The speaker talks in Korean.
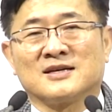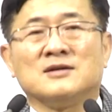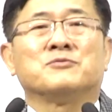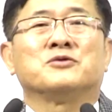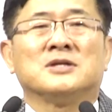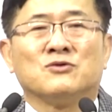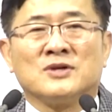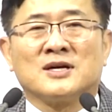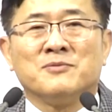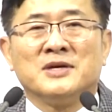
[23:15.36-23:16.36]
그분이
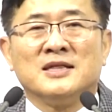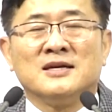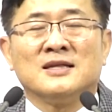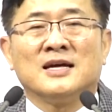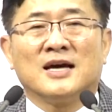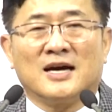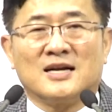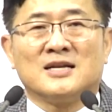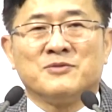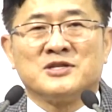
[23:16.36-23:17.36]
우리가 믿는
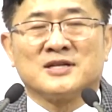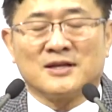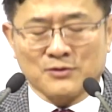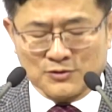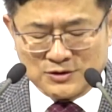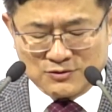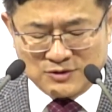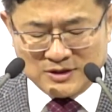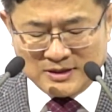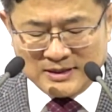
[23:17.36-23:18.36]
하나님이시라
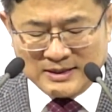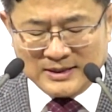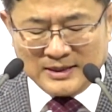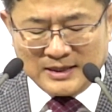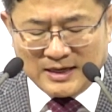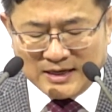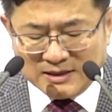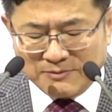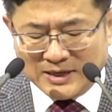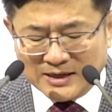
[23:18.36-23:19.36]
것이고요.
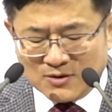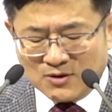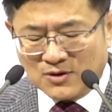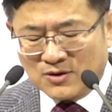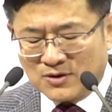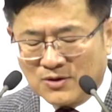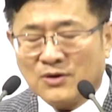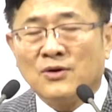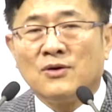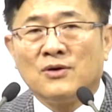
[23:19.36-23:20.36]
하나님 말고
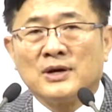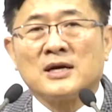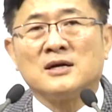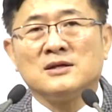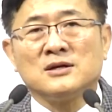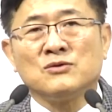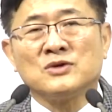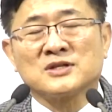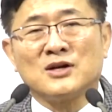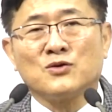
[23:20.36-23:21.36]
인간들이
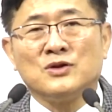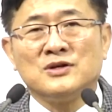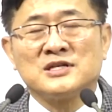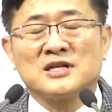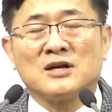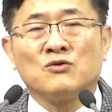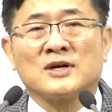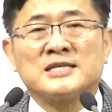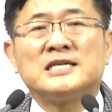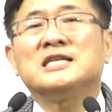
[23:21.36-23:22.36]
우리 살고 있는 신에
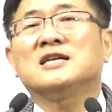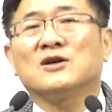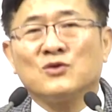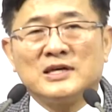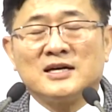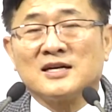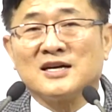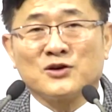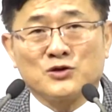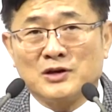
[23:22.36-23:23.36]
우리가 신이라고
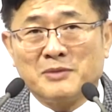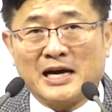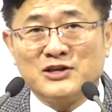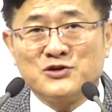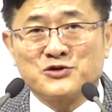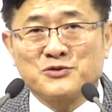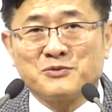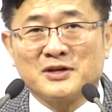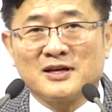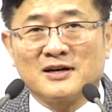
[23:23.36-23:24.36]
이야기하는 것들이 많이
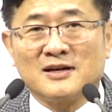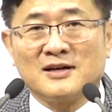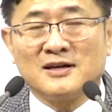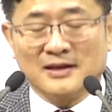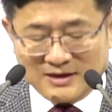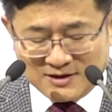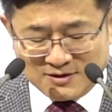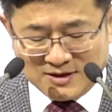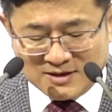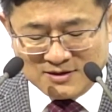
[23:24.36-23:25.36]
있습니다.
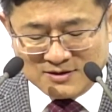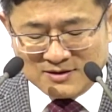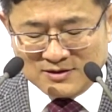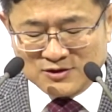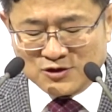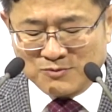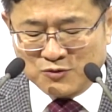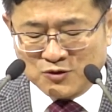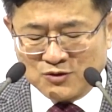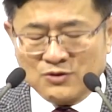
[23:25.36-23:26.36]
그러나 그것들은
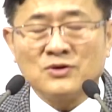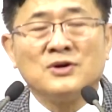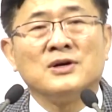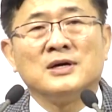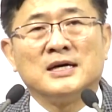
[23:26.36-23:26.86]
전부